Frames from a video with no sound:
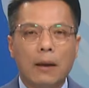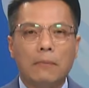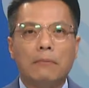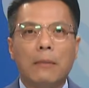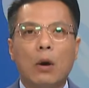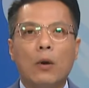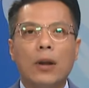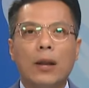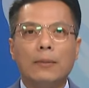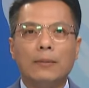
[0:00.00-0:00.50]

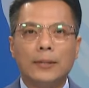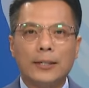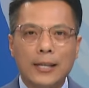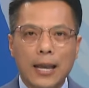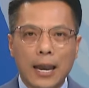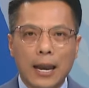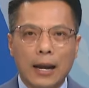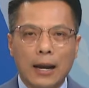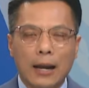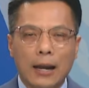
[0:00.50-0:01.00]
Bảo hiểm
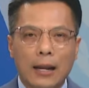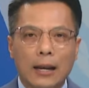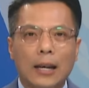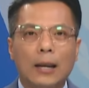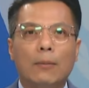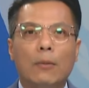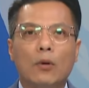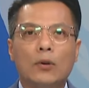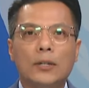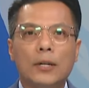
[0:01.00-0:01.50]
xe
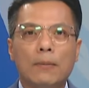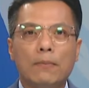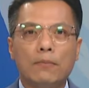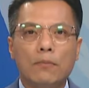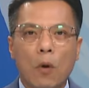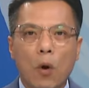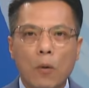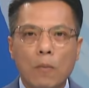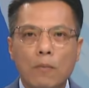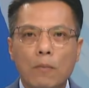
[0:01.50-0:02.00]
là
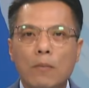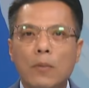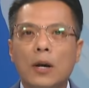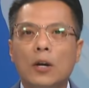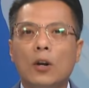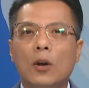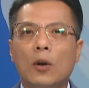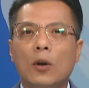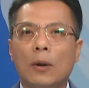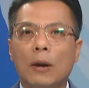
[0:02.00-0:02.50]
140
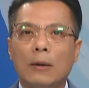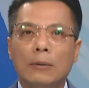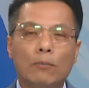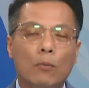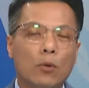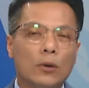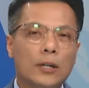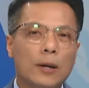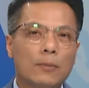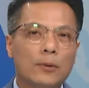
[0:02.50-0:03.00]
đô,
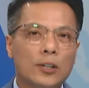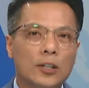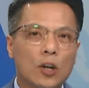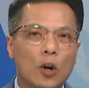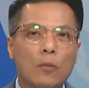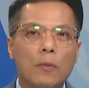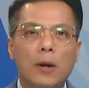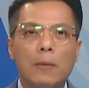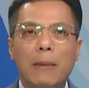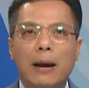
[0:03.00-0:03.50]

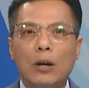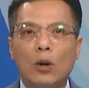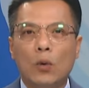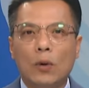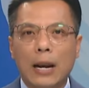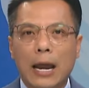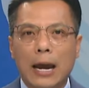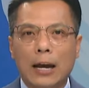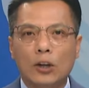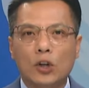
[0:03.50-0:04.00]
163 đô
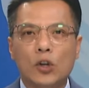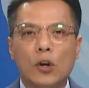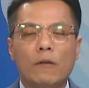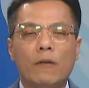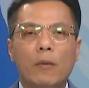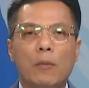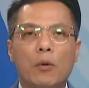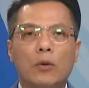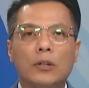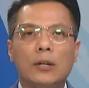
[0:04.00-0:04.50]
la so
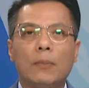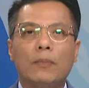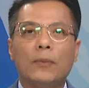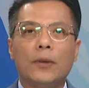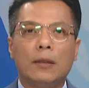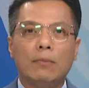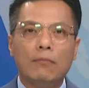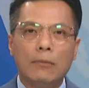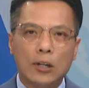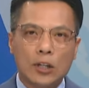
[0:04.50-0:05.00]
với
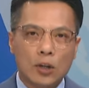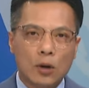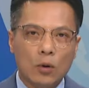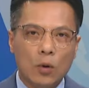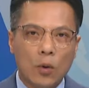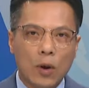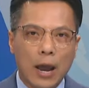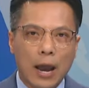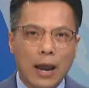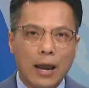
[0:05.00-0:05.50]
196
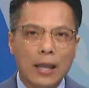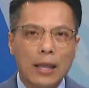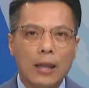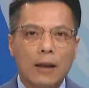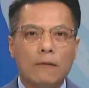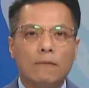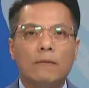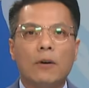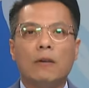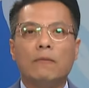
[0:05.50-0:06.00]
đô la
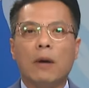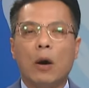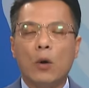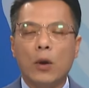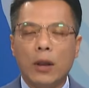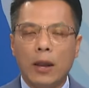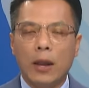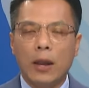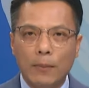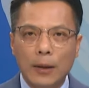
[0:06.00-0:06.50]
và bảo
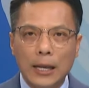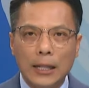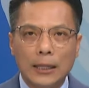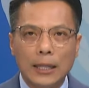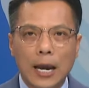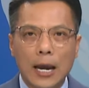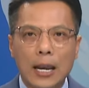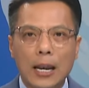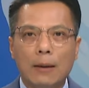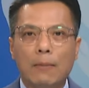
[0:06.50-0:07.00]
hiểm y
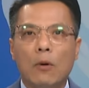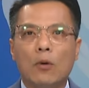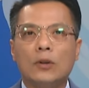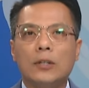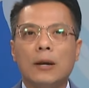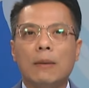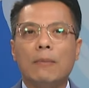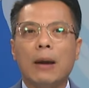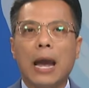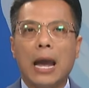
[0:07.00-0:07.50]
tế là
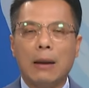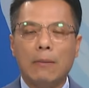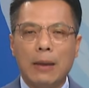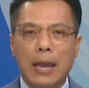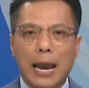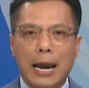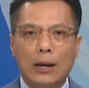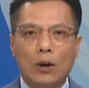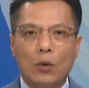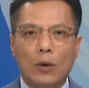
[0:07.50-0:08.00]

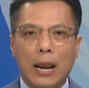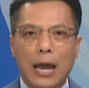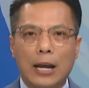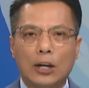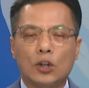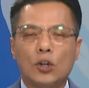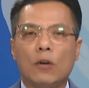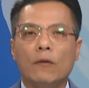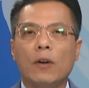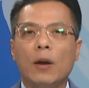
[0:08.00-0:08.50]
122 đô la
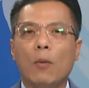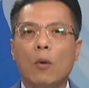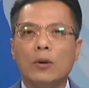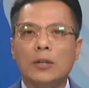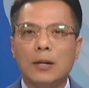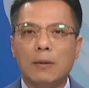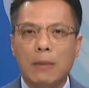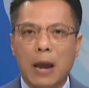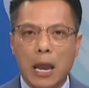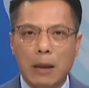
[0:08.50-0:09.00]
so với
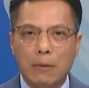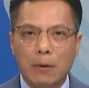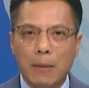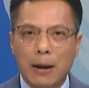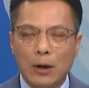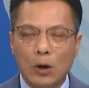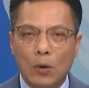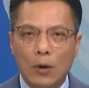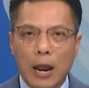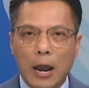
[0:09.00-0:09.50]

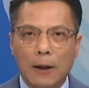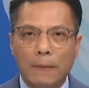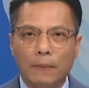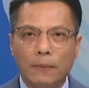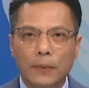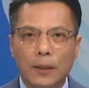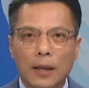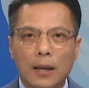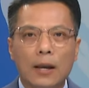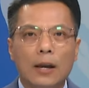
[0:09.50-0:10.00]
123 đô la.
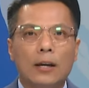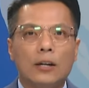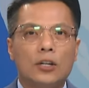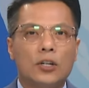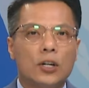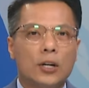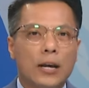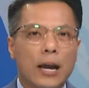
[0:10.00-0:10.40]
Sự